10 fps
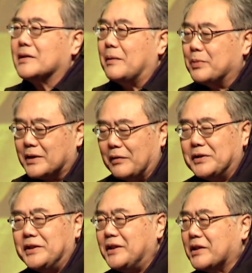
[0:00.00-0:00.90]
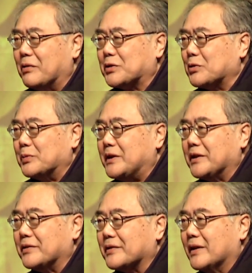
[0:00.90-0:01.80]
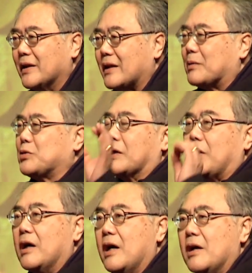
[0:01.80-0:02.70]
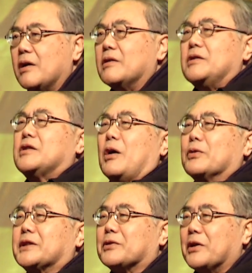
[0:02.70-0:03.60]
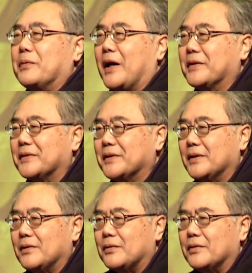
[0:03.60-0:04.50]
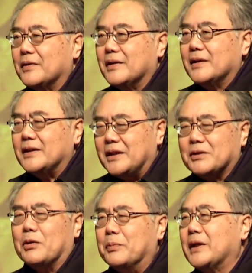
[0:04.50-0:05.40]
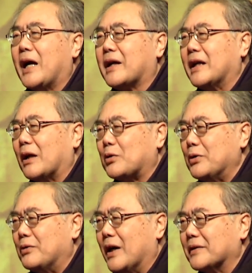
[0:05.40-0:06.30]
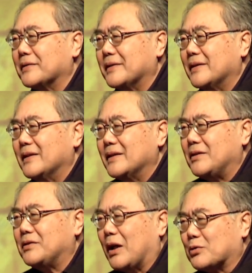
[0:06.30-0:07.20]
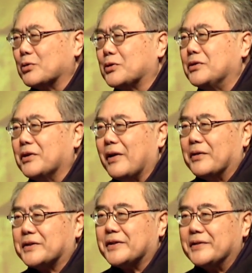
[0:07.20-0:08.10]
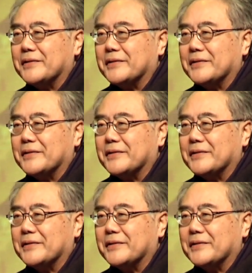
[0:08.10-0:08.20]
那不到第几个，我数不清他突然，你知道我是谁吗？其实我们应该跟他对话，就叫出去就了事。